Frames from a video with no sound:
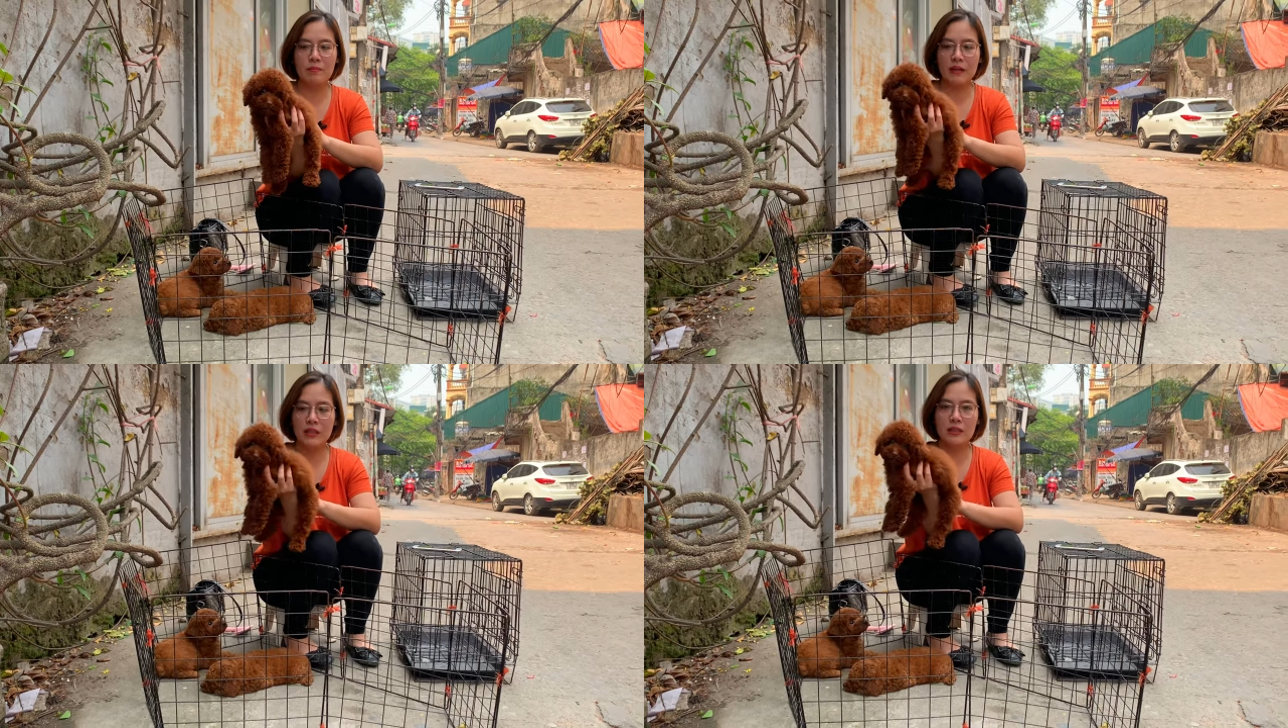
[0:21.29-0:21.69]

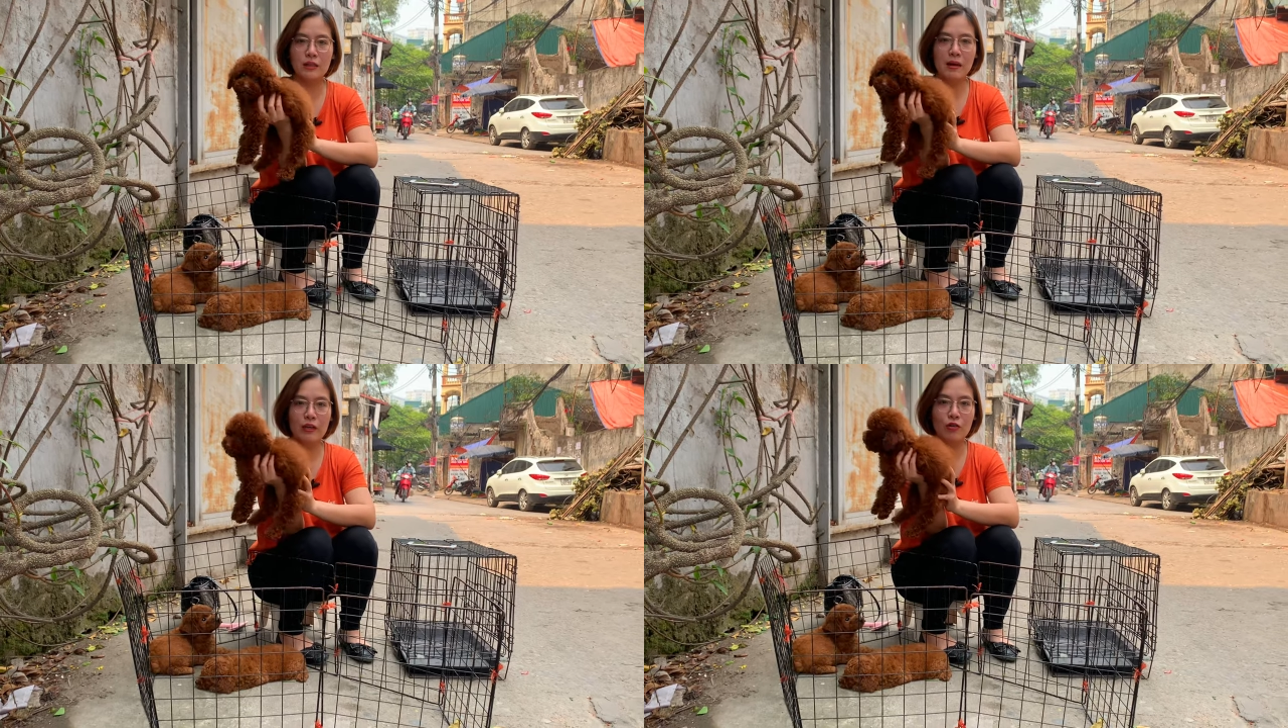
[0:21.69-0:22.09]
Mà như
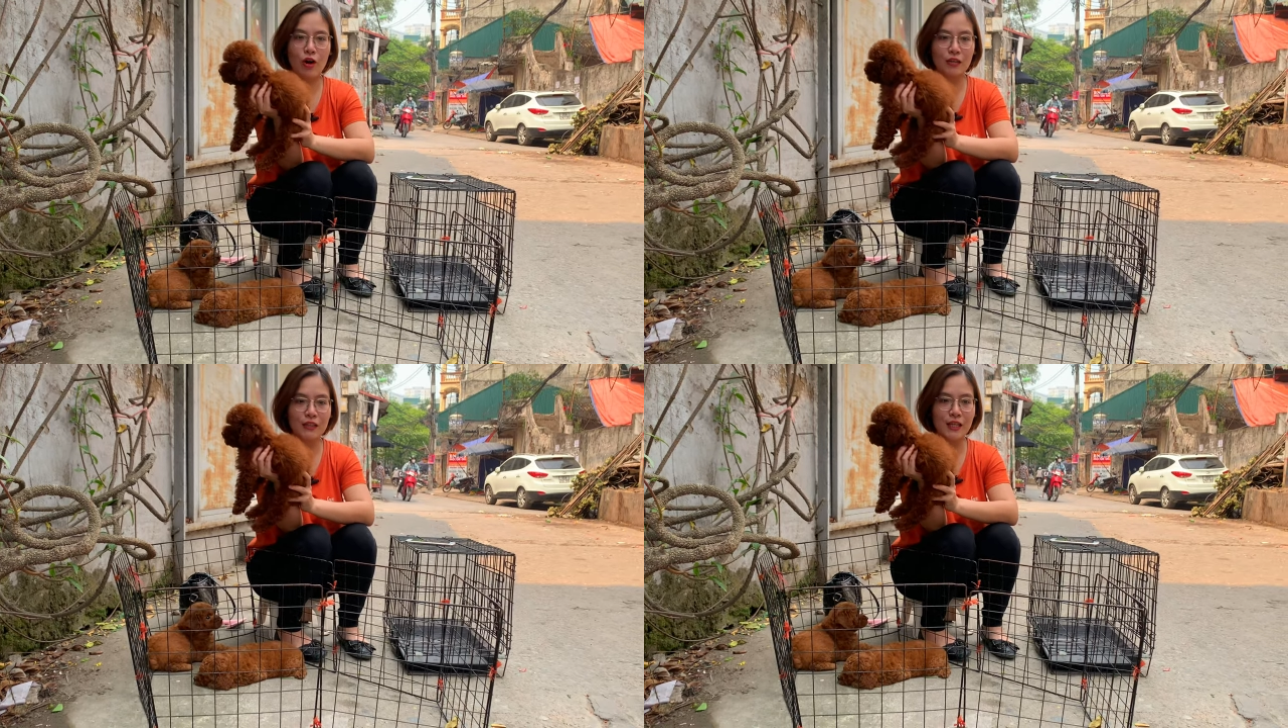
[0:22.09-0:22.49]
những bạn nâu
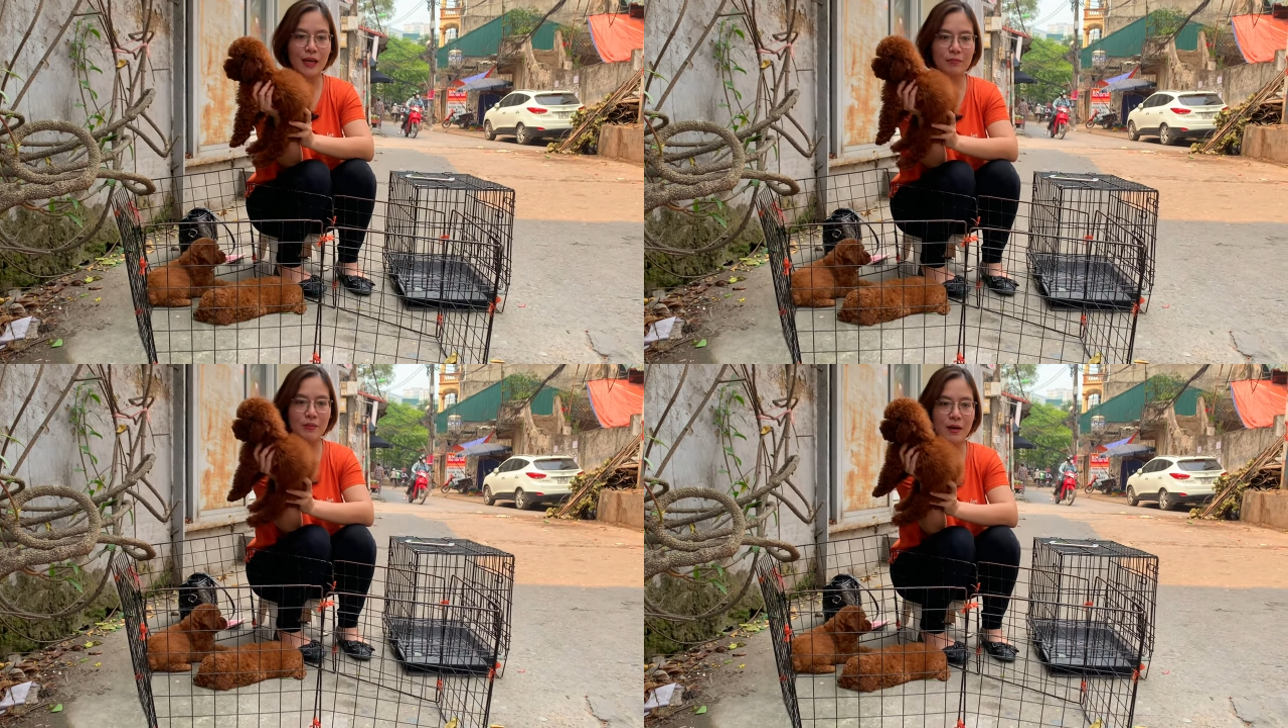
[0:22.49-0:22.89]
đỏ nhìn rất
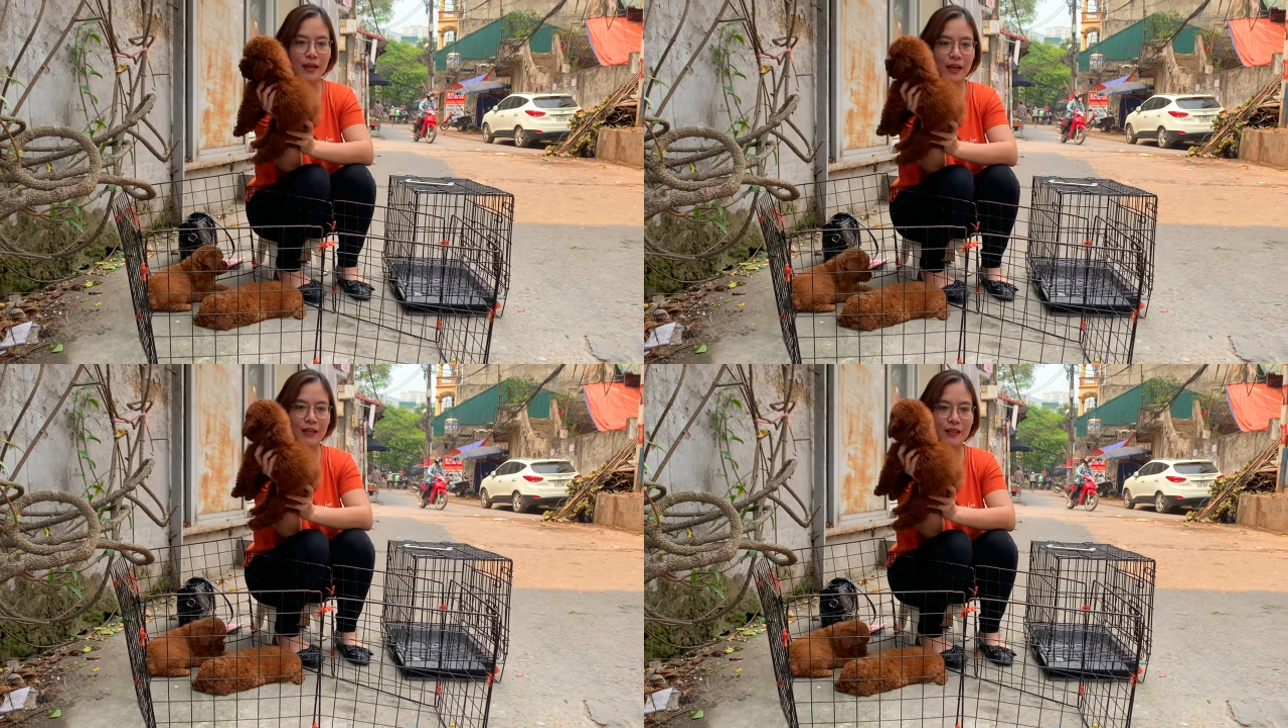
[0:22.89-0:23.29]
đẹp, như bạn
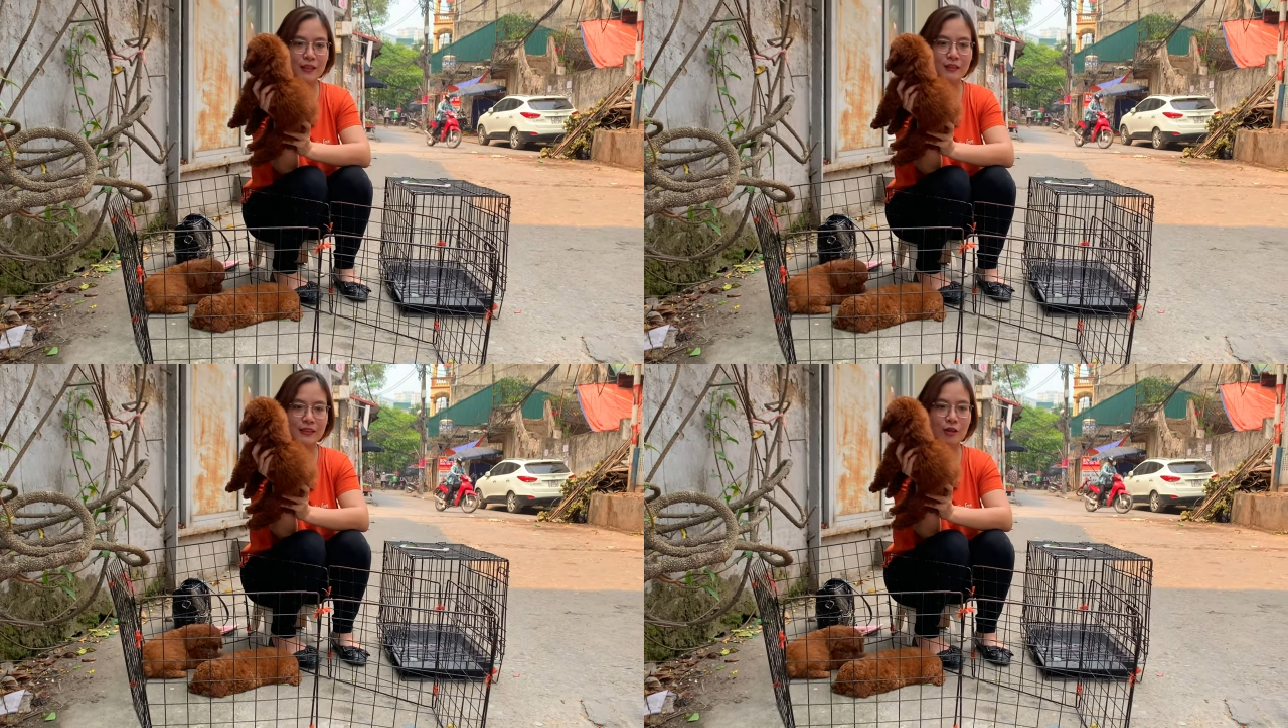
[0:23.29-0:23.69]
này
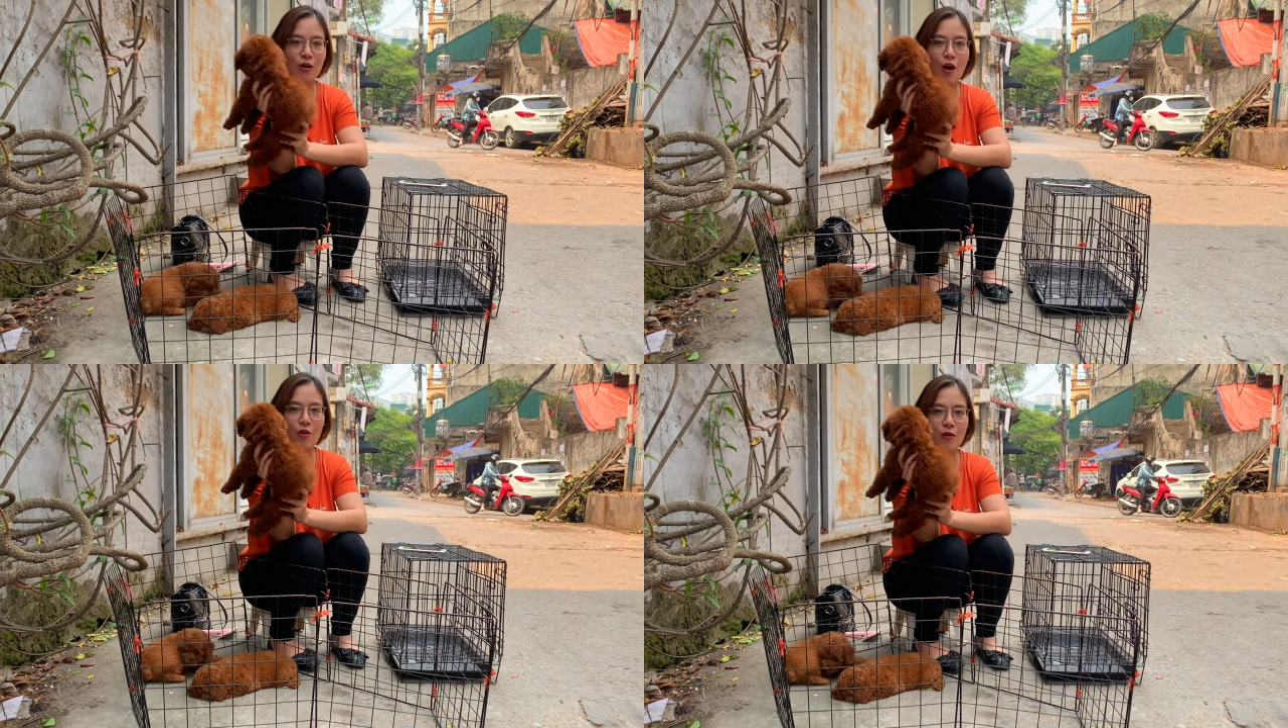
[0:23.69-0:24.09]
siêu
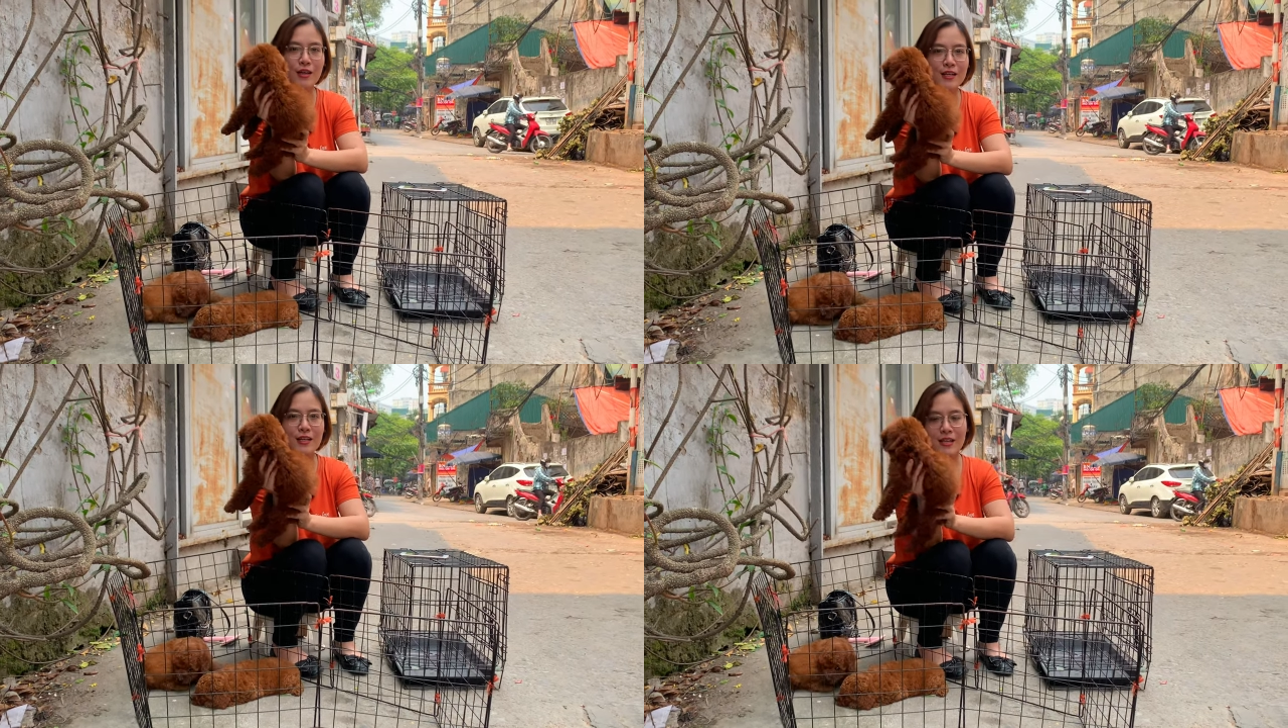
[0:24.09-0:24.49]
đỏ luôn
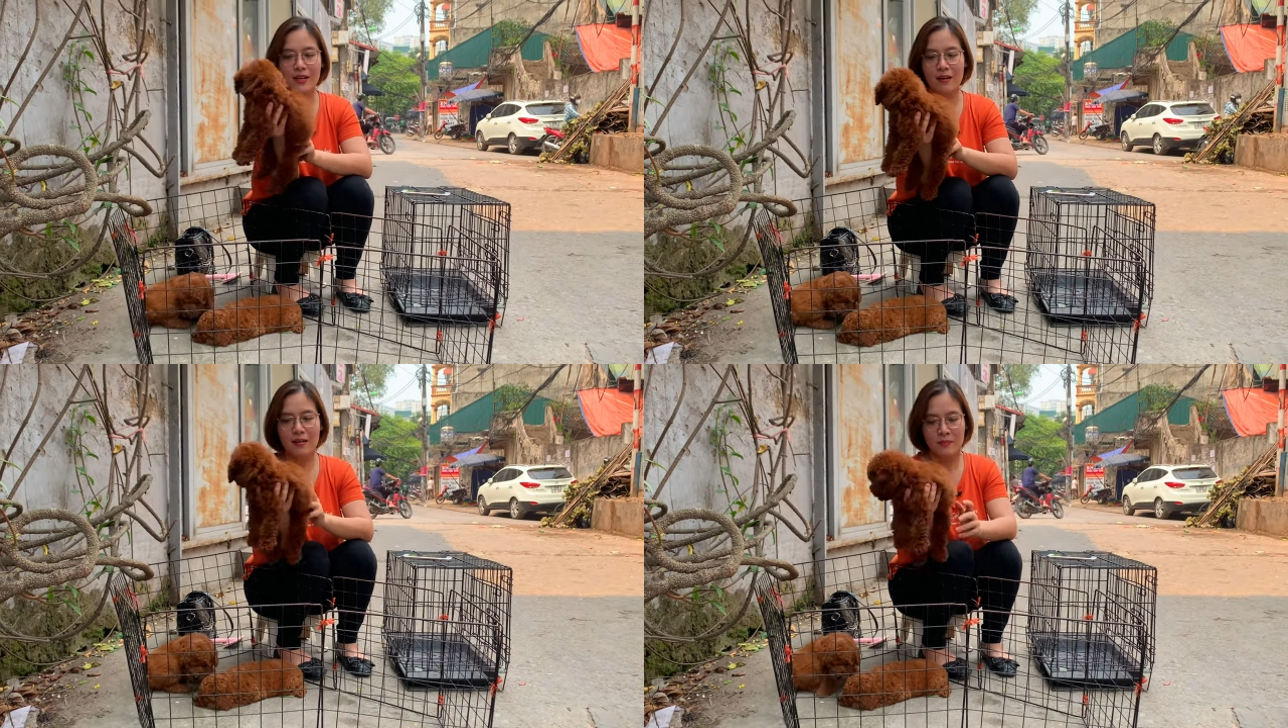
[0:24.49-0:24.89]

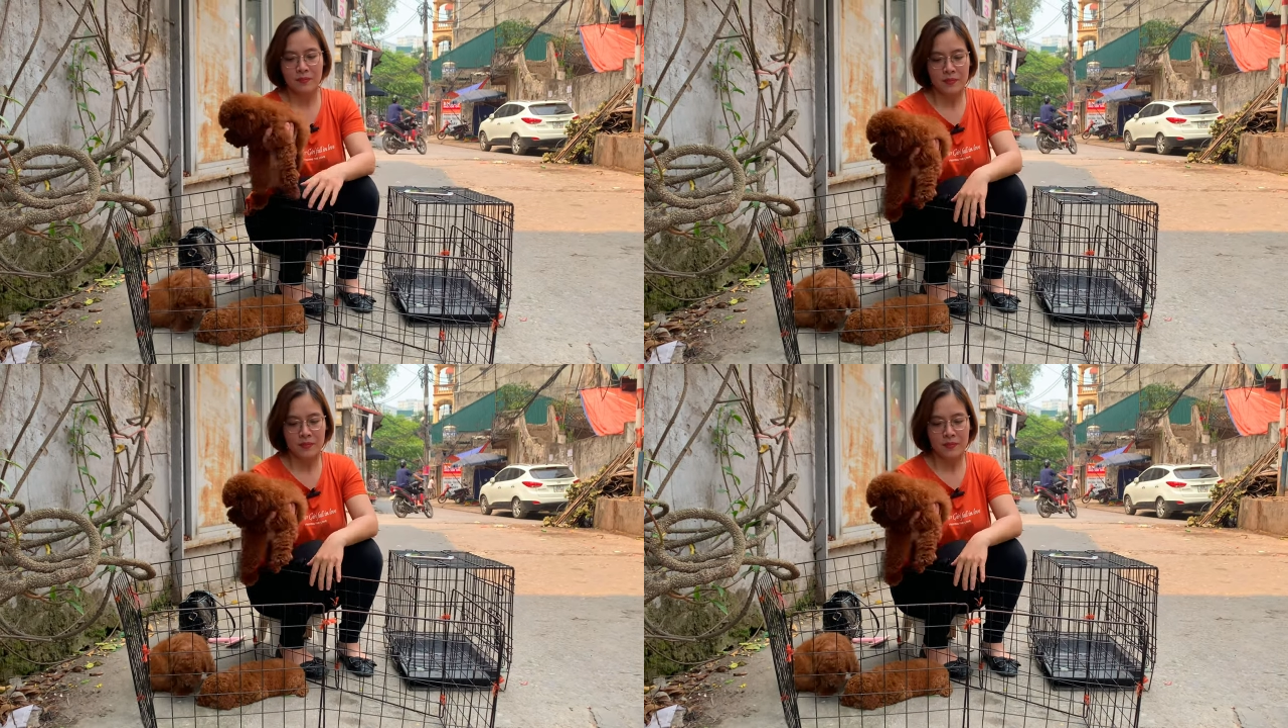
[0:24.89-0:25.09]
đó.